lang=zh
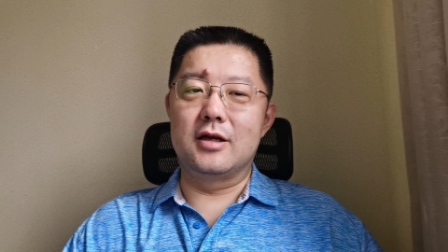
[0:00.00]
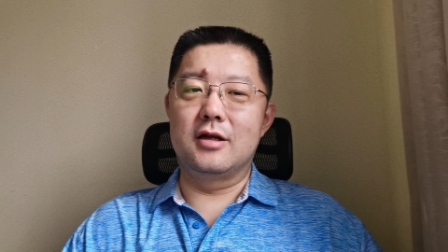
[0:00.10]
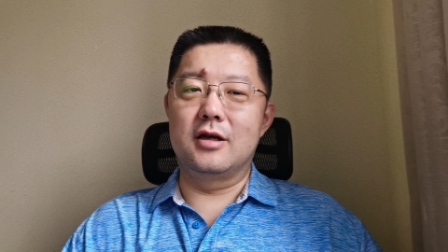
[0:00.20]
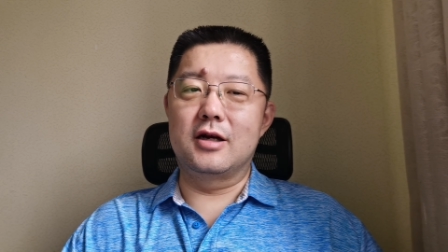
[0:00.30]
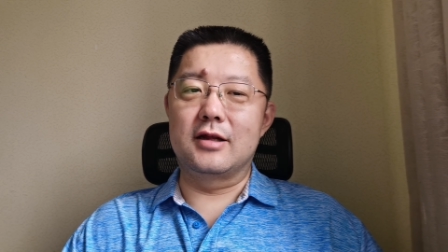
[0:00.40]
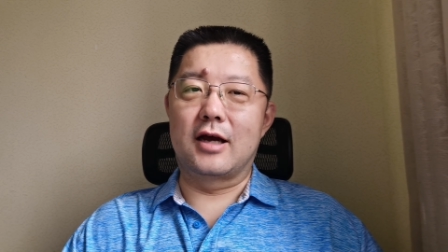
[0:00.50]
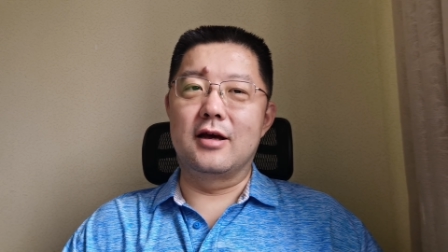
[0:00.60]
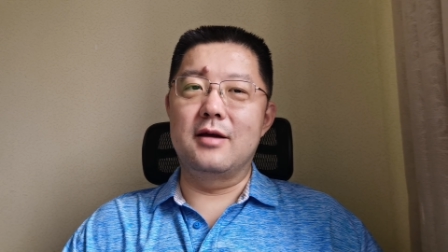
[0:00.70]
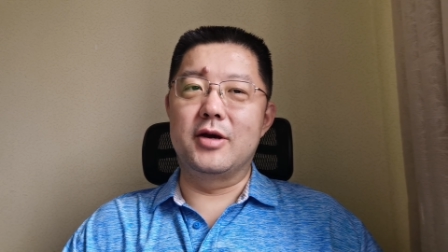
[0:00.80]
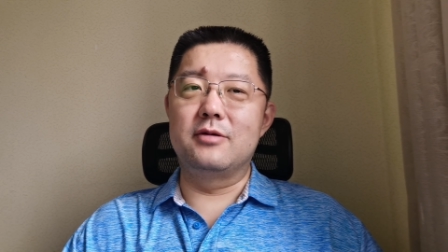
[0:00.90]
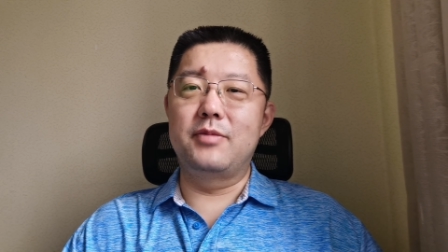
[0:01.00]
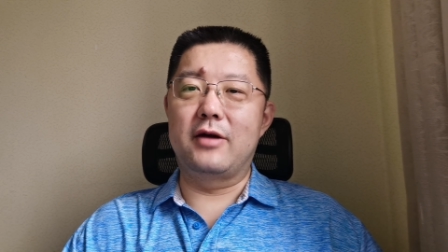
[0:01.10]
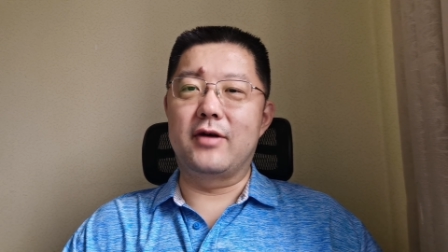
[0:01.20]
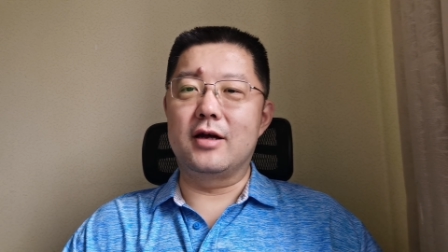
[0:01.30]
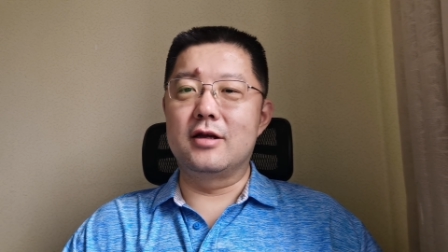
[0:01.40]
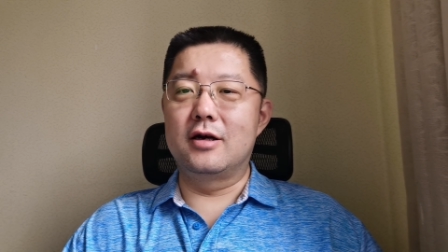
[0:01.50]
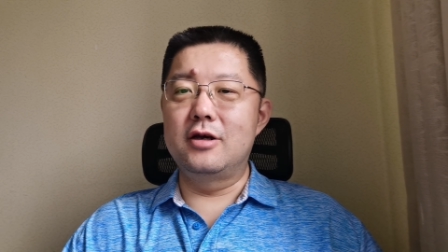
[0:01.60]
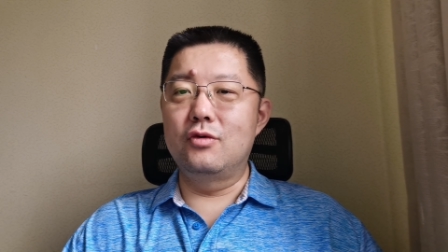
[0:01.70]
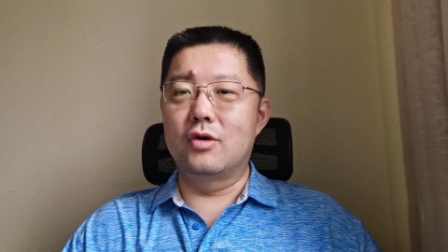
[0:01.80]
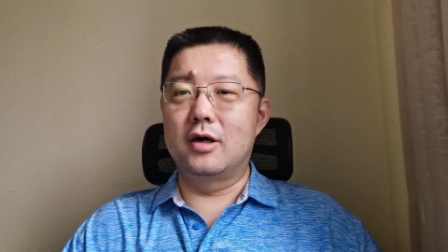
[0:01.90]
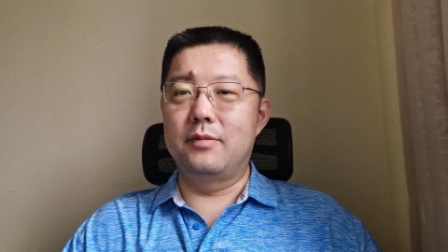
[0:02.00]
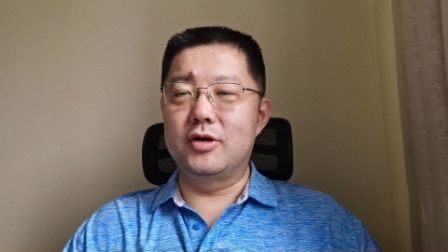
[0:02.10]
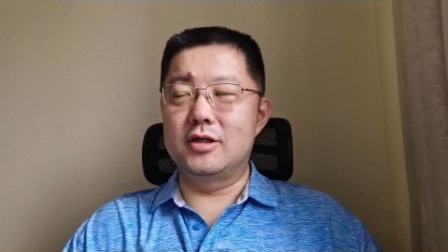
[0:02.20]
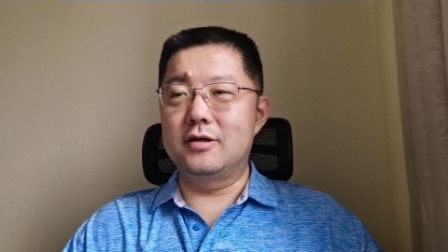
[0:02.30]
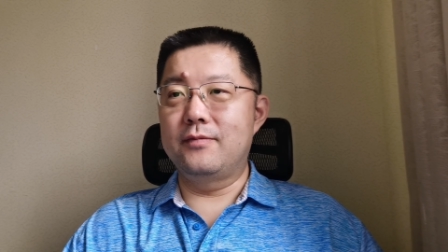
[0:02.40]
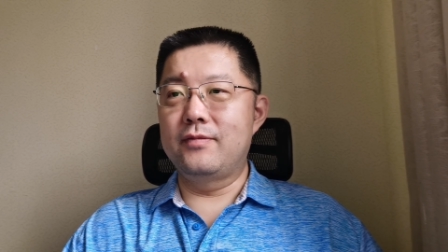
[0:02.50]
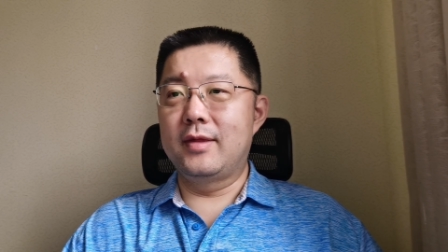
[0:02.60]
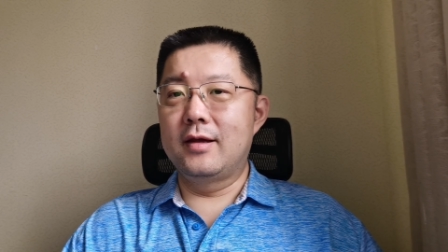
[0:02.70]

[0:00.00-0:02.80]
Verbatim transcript: 你你拿他也没什么办法。但是英国人不行